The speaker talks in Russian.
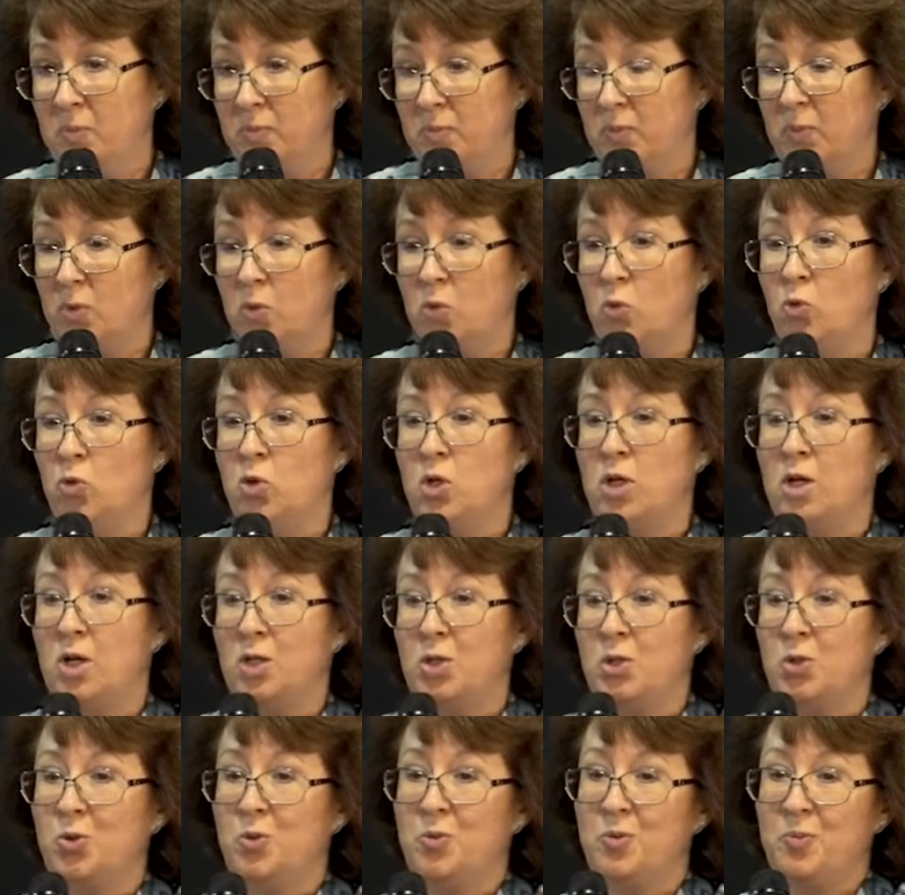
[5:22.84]
ну, не
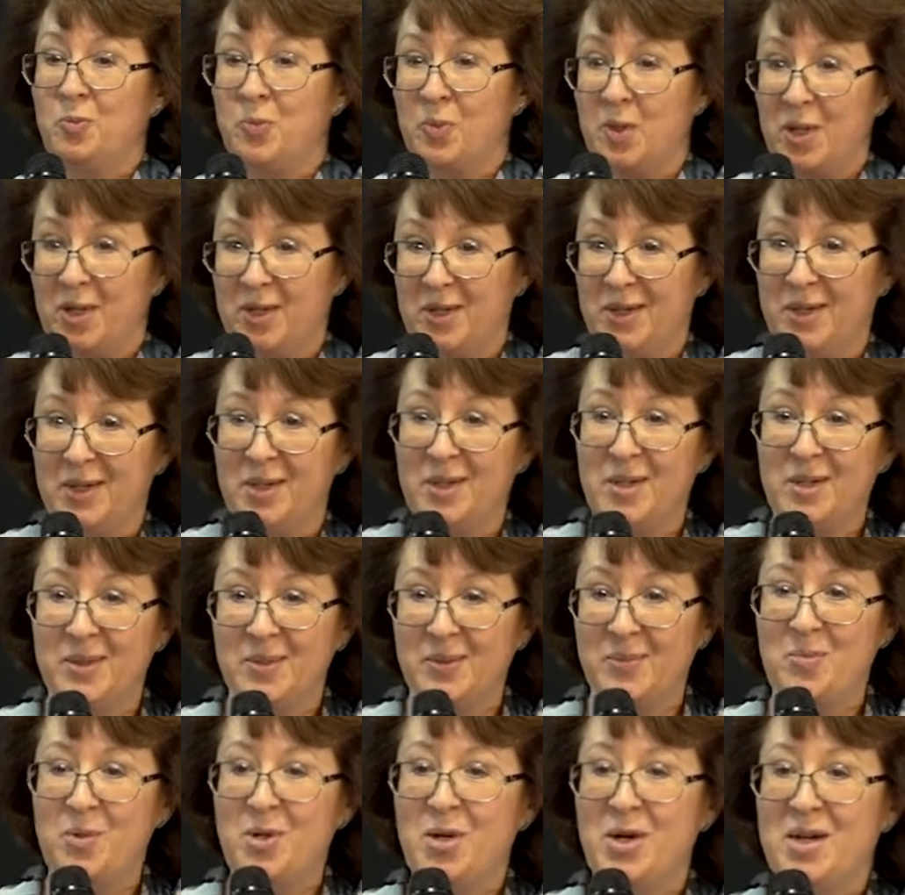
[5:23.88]
хочу
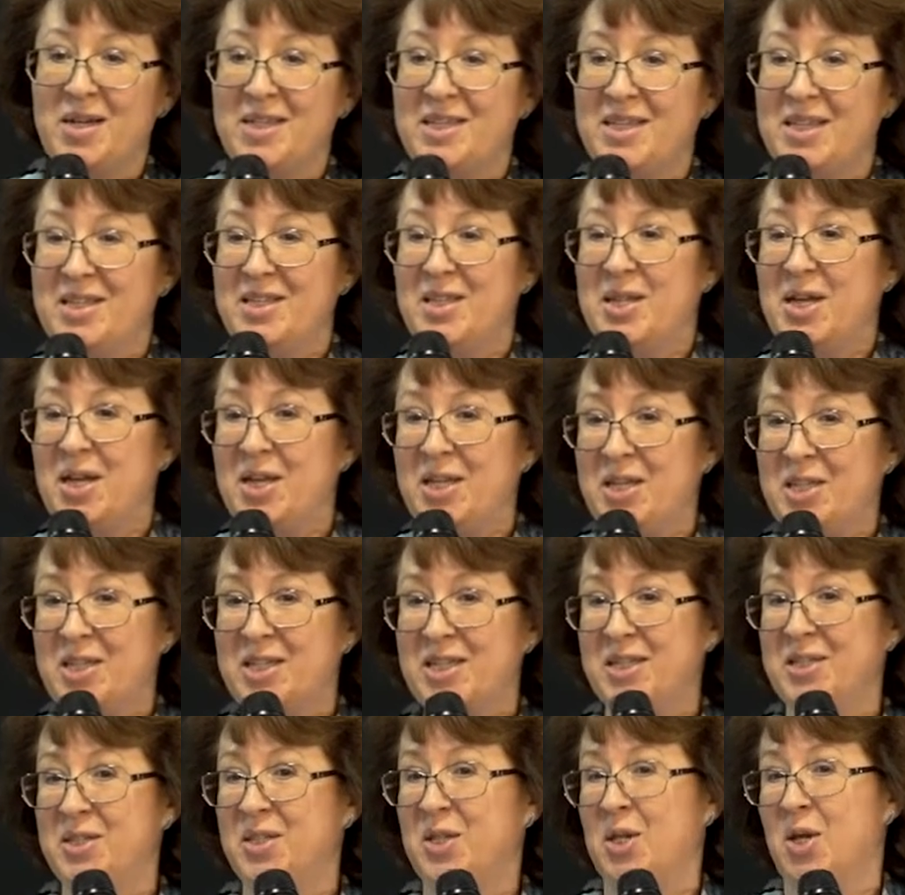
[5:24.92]
переходить на
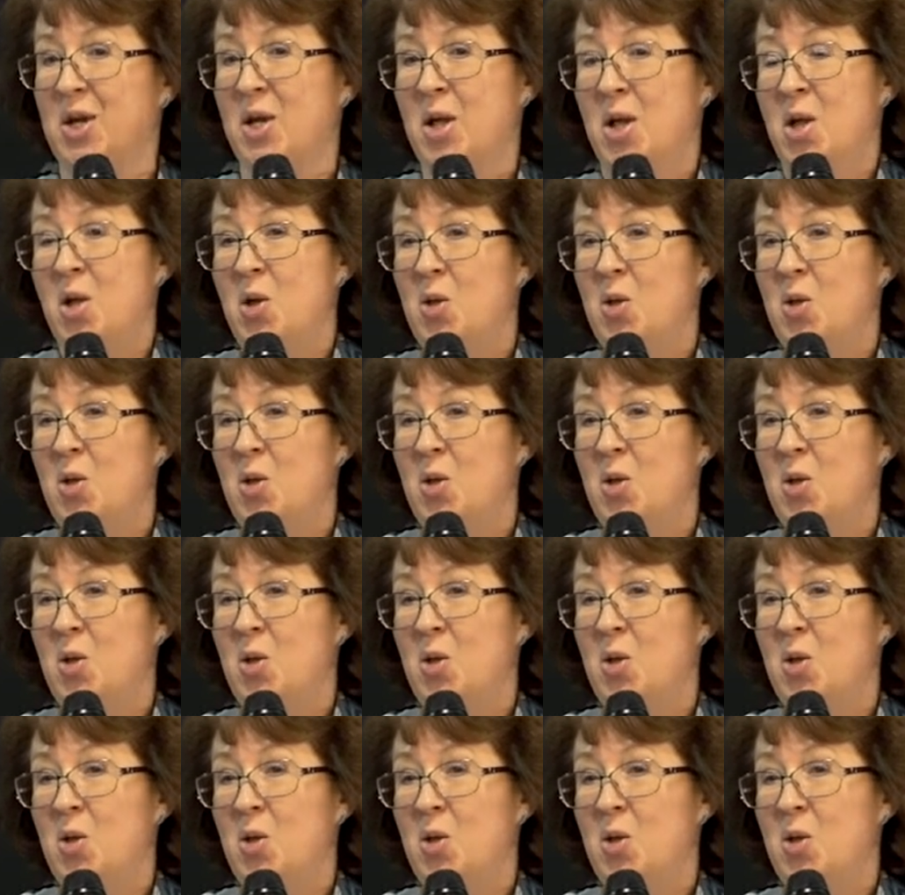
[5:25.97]
личности,